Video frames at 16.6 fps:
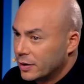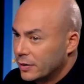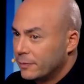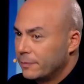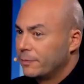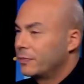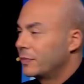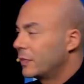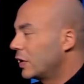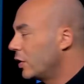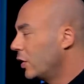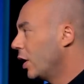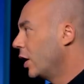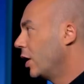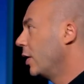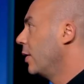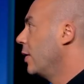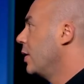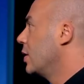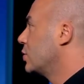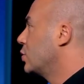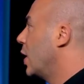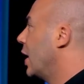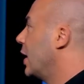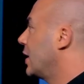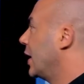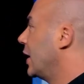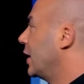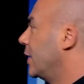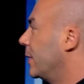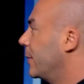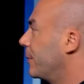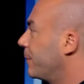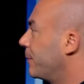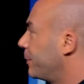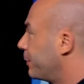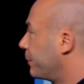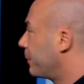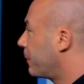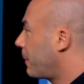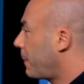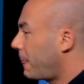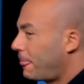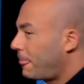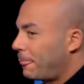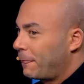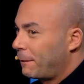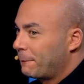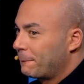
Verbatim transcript: اكيد اكيد بتمنى سؤال ثاني بحبهم اثنيناتهم